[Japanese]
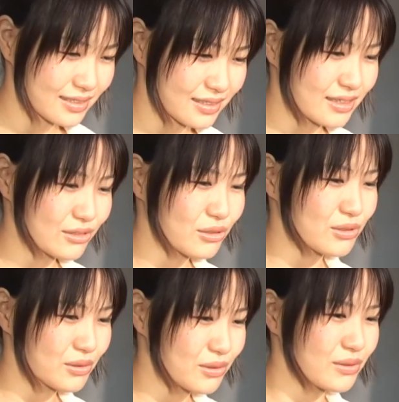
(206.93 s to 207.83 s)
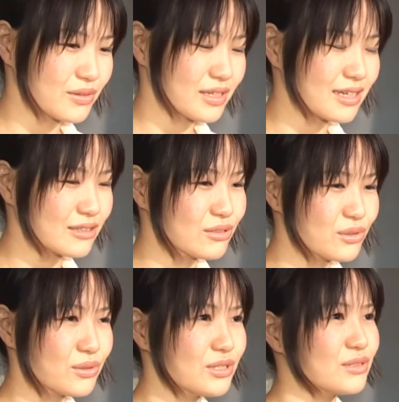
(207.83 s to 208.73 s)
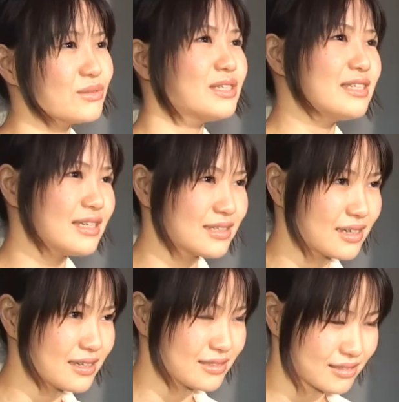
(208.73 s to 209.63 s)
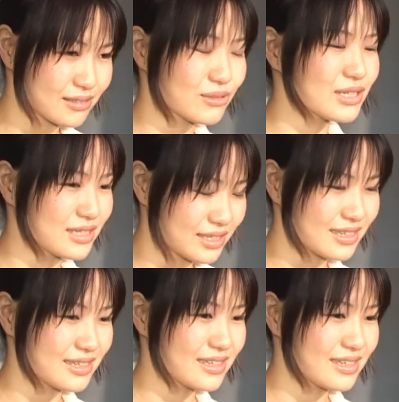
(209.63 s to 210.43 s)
ていうことをやっと人に言えた時に